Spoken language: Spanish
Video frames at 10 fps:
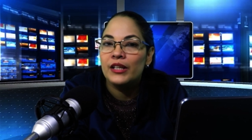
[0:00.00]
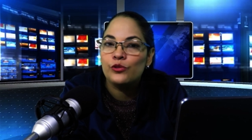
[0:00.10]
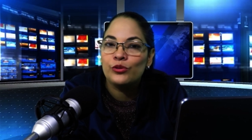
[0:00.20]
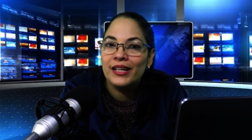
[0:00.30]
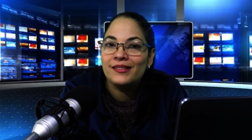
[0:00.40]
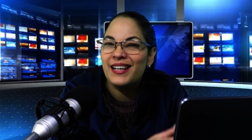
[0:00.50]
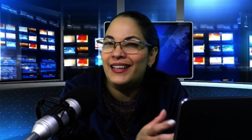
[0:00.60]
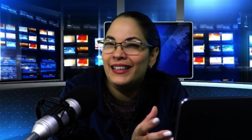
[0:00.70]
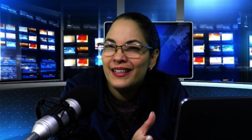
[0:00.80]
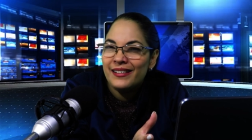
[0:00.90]
de
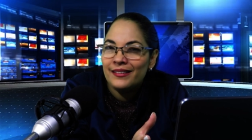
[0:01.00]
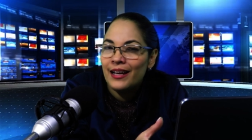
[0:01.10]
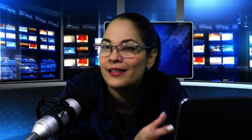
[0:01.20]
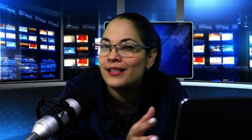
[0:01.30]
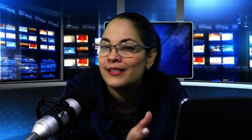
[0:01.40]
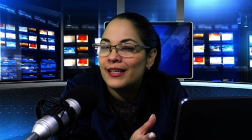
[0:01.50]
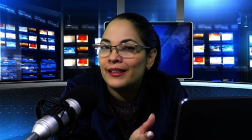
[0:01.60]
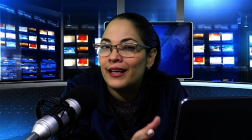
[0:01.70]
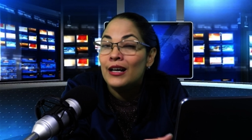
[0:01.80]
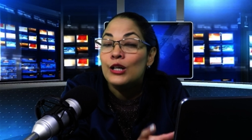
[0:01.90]
sustancias ilícitas,
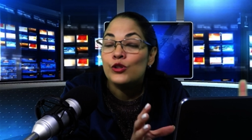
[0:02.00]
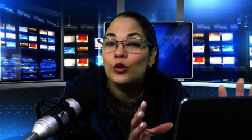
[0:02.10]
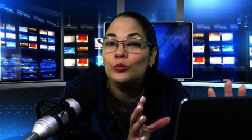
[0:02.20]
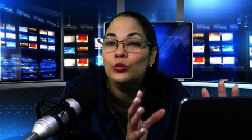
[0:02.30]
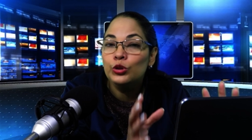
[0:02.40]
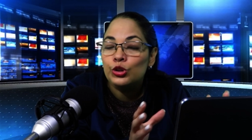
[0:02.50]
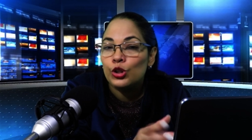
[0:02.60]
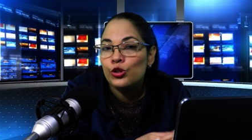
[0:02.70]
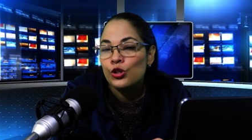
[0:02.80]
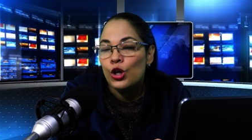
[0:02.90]
etc. Son
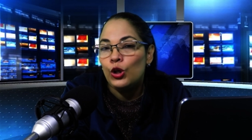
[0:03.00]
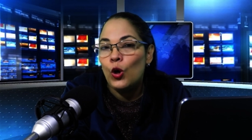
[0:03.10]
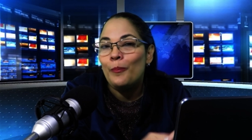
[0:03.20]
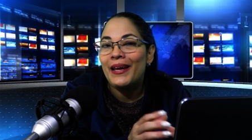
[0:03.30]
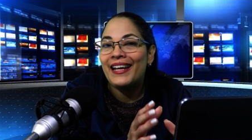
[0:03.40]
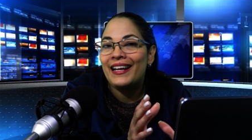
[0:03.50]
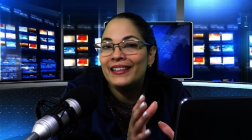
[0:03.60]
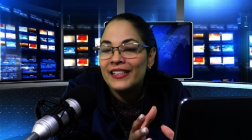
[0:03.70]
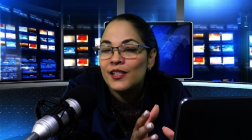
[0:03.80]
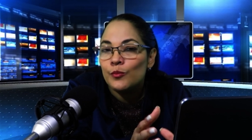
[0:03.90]
muchos los
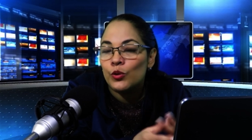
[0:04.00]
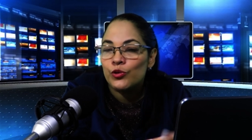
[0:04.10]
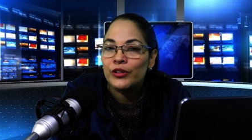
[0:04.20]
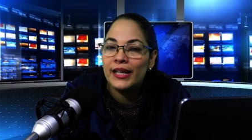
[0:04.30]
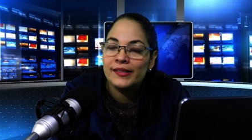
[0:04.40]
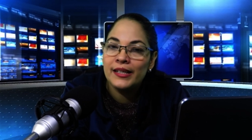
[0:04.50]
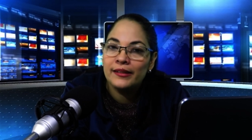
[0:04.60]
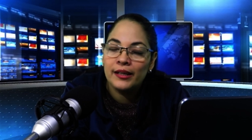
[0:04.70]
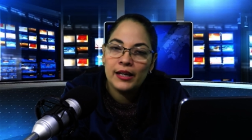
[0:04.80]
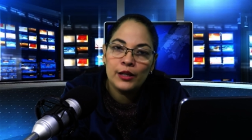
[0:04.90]
mecanismos que
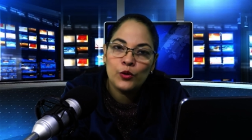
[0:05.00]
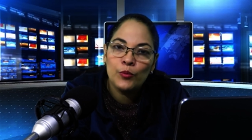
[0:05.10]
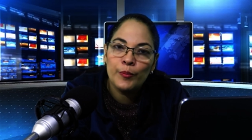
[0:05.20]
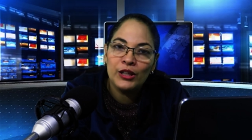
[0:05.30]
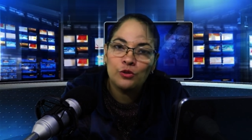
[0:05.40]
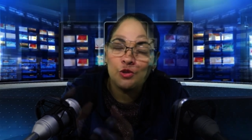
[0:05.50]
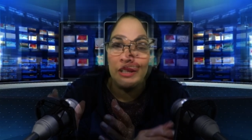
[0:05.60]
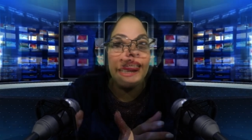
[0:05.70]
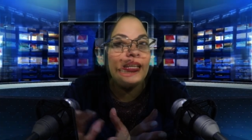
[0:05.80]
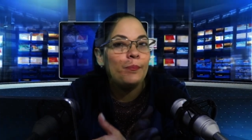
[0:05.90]
existen en estos
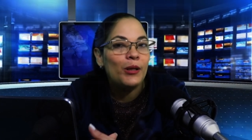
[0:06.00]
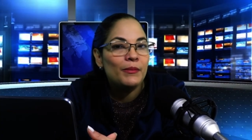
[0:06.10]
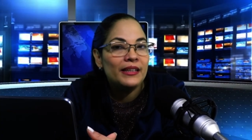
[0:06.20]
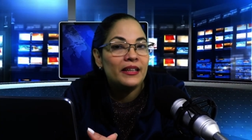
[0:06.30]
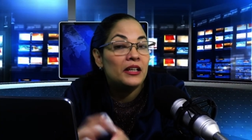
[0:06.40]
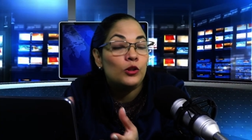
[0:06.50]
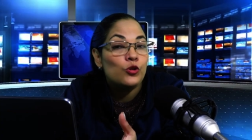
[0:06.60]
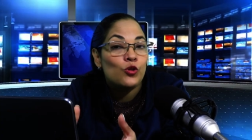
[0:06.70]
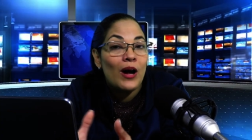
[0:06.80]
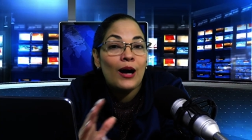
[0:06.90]
momentos y que permite
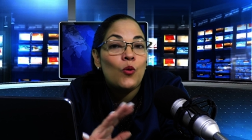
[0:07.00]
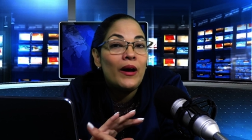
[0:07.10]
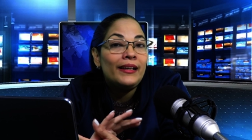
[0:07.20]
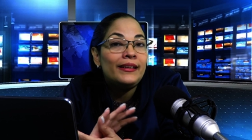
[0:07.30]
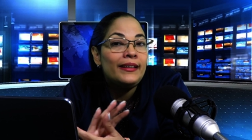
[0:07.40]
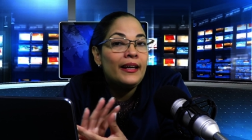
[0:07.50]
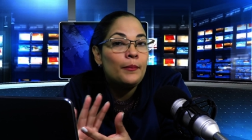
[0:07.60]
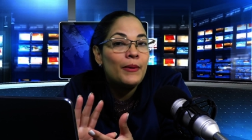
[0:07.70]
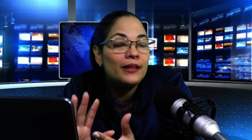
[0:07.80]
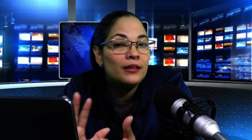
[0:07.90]
incluso a
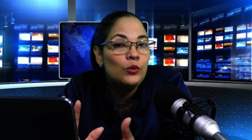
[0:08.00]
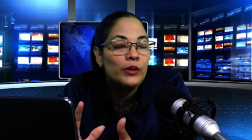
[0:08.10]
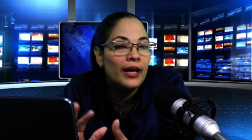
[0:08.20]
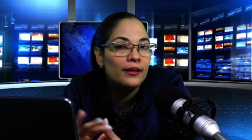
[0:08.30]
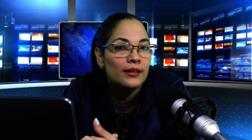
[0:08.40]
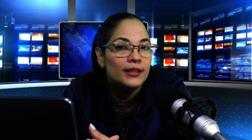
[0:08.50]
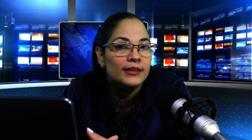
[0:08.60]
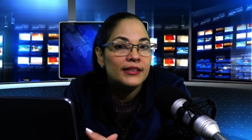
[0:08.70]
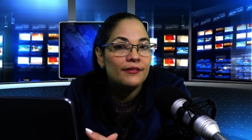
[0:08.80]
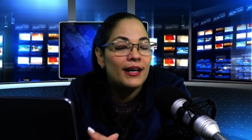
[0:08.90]
cualquier particular
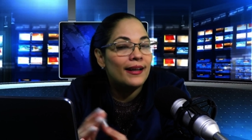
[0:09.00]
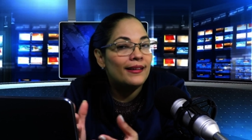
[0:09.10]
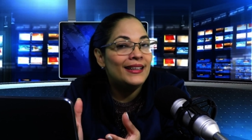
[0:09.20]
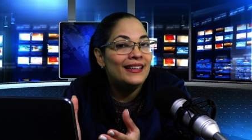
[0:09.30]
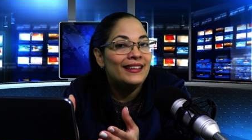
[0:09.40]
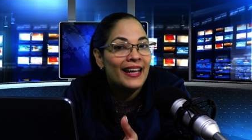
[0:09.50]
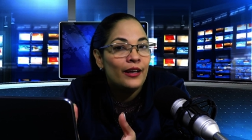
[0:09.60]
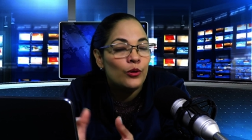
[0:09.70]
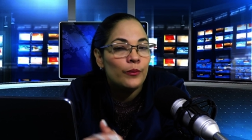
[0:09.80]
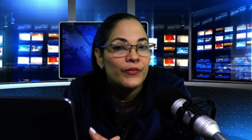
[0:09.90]
llevar
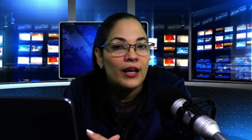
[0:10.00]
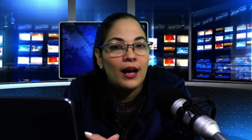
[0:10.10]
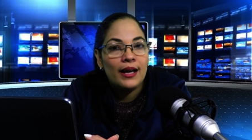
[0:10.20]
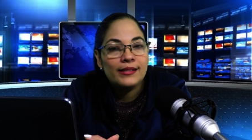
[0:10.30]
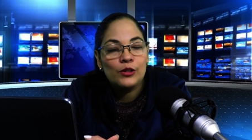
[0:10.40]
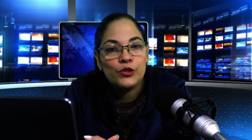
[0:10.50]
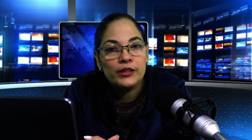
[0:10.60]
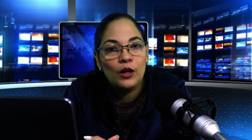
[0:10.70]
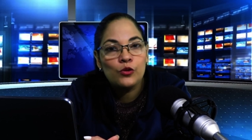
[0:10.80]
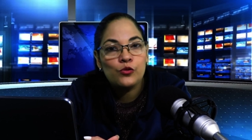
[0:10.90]
dinero hacia los
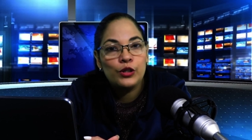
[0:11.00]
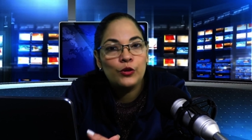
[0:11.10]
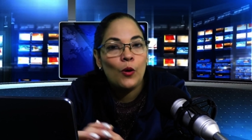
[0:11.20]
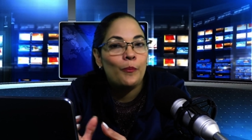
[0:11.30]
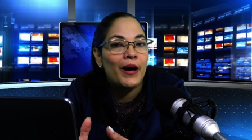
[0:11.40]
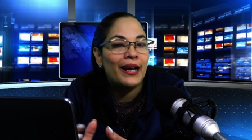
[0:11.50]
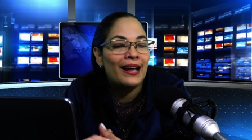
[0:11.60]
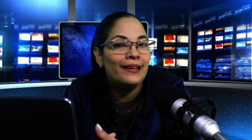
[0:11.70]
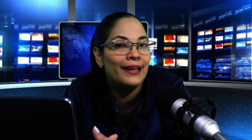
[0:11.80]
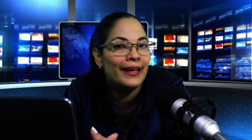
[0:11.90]
Estados Unidos
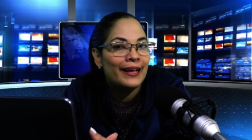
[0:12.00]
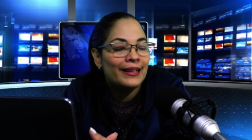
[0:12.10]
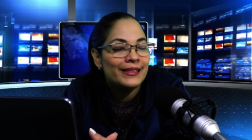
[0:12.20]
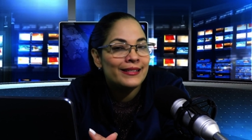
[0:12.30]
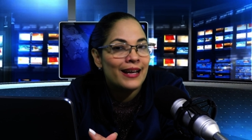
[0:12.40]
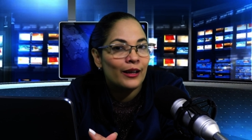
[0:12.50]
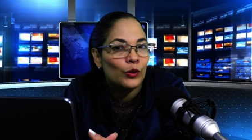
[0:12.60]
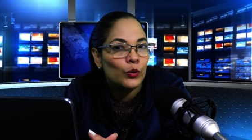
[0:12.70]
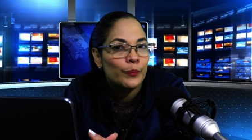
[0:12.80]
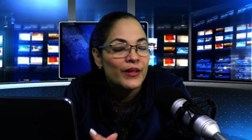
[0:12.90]
para
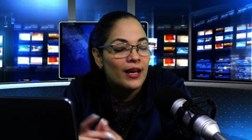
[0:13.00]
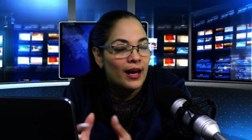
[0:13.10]
legalizarlo.